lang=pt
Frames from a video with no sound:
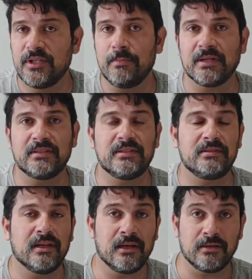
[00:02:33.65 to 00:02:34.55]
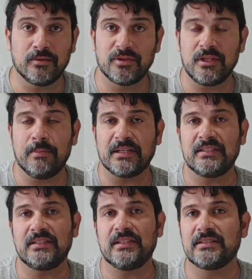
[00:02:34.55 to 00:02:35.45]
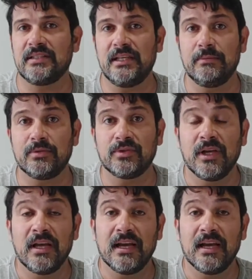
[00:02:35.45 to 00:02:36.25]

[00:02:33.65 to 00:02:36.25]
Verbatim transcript: nemat eh, dos nematicidas químicos.